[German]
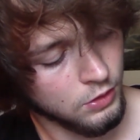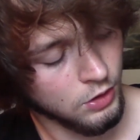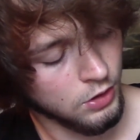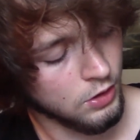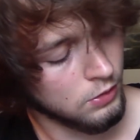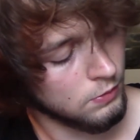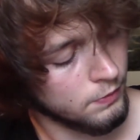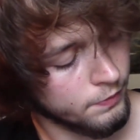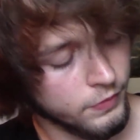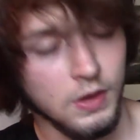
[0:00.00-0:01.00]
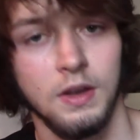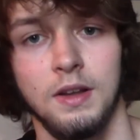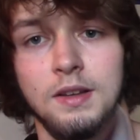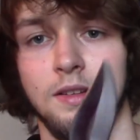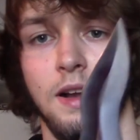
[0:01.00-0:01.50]
Ja.
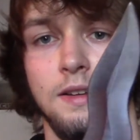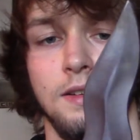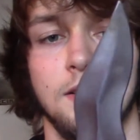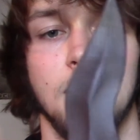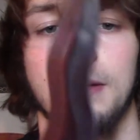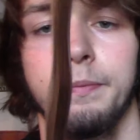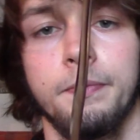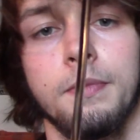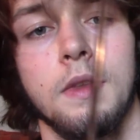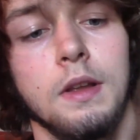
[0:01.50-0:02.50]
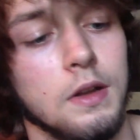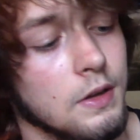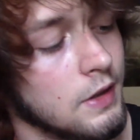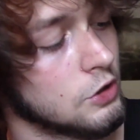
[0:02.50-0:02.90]
Es ist halt ein sehr, sehr